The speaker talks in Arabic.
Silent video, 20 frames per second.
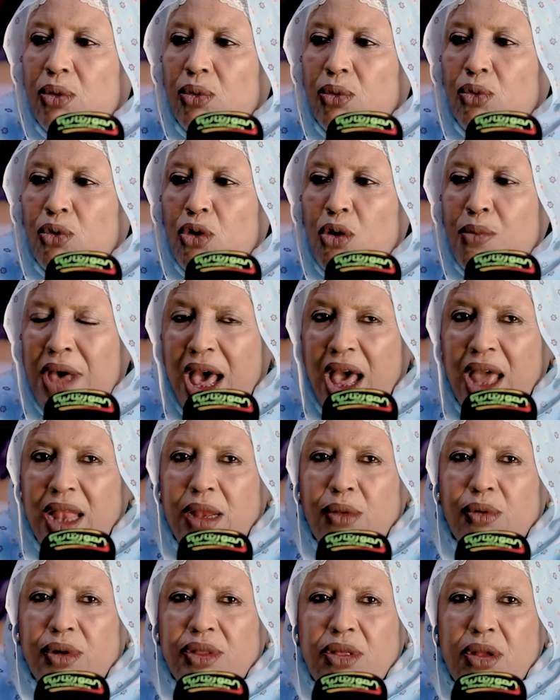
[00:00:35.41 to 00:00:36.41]
ومعالي
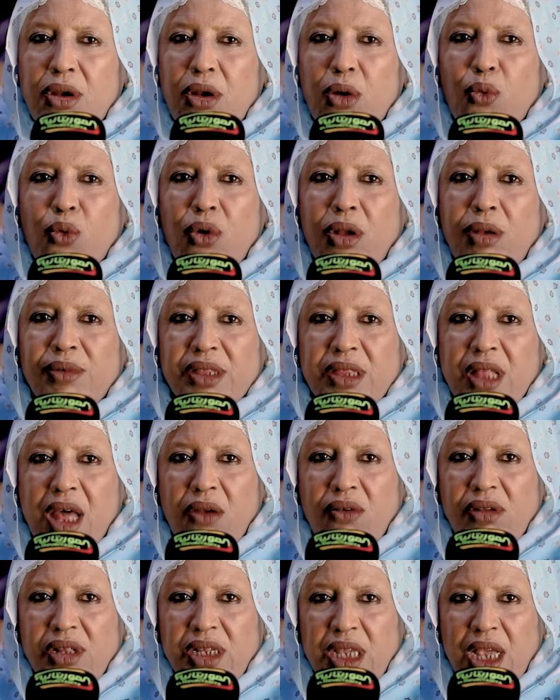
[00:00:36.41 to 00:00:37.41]
الوزير الأول مختار
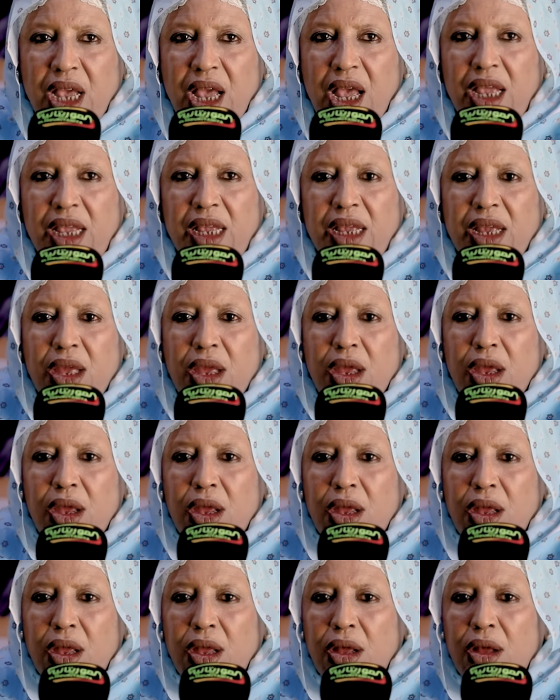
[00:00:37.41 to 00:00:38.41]
الإنجاي
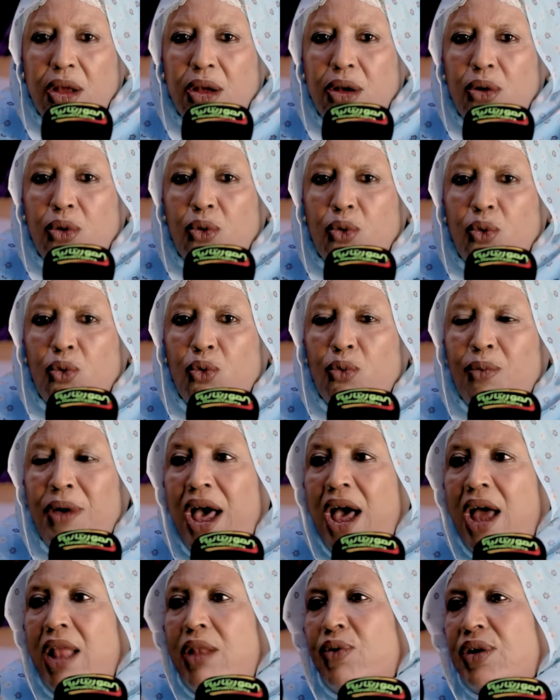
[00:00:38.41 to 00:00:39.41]

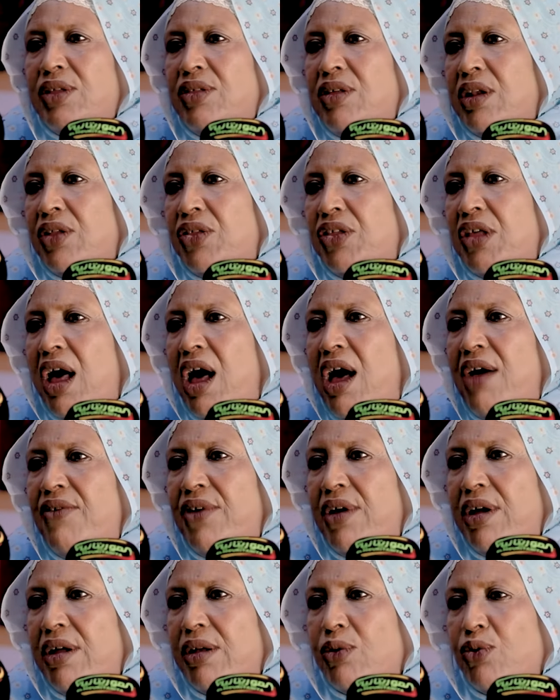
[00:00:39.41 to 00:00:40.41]
ومعالي وزير
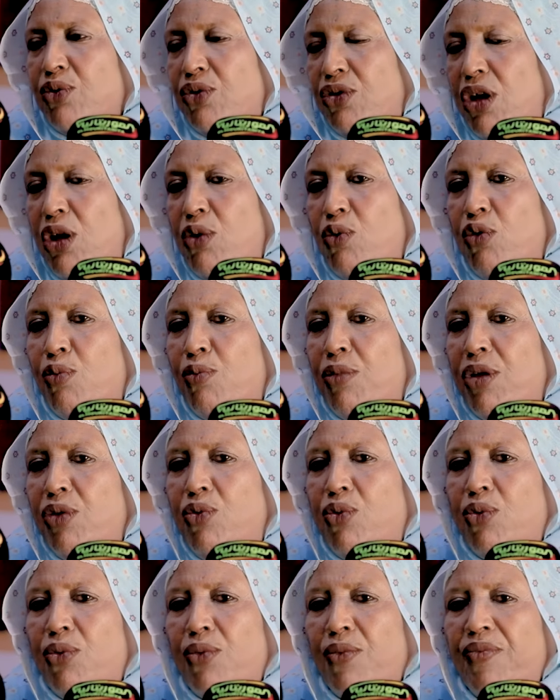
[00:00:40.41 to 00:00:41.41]
الثقافة حسين
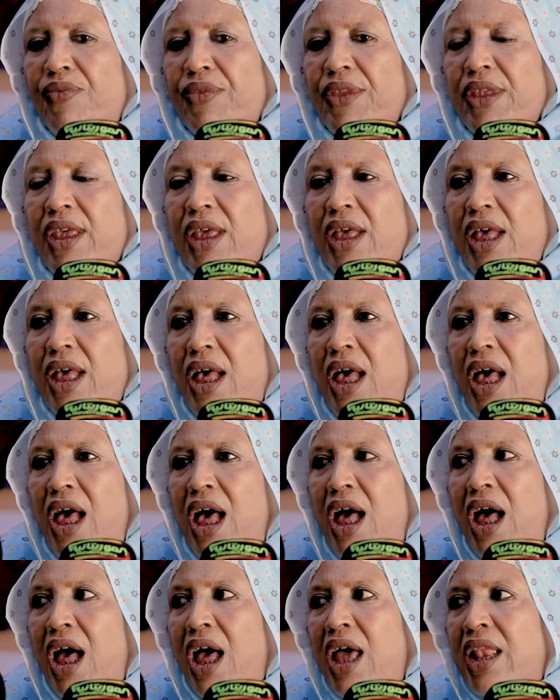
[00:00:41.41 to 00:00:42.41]
ولمدو
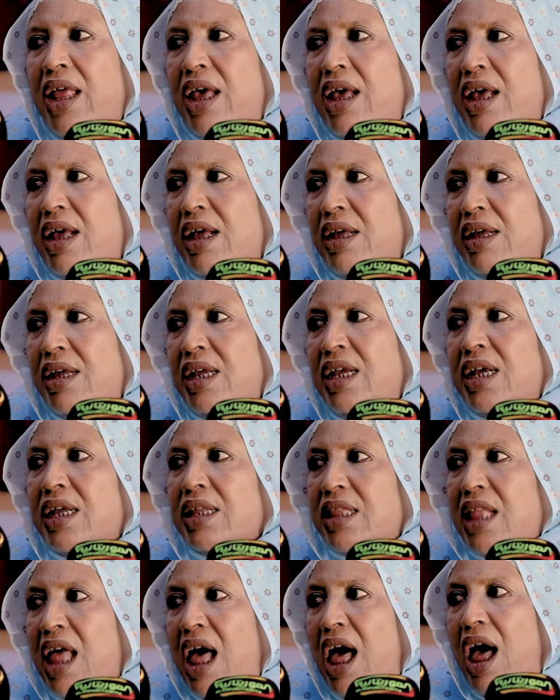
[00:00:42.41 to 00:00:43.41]
على
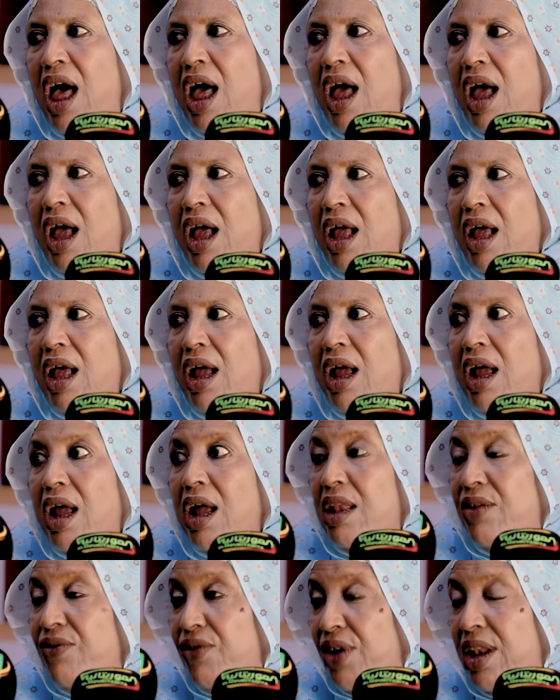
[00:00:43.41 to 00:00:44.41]
إعطاء
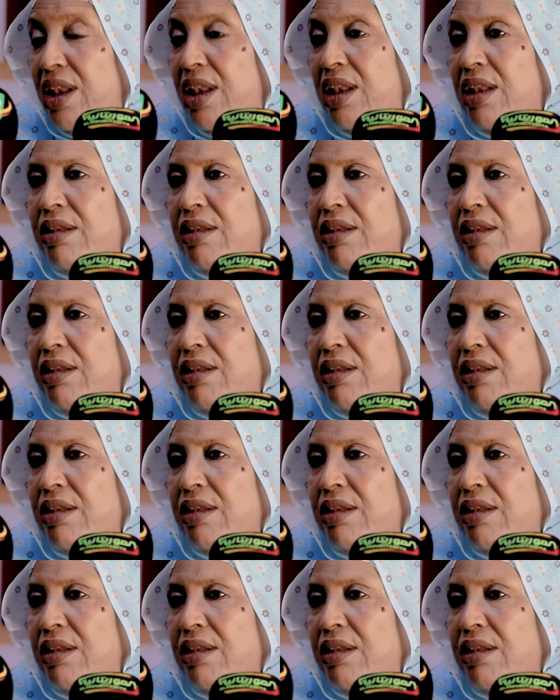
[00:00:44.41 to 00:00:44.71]
الفن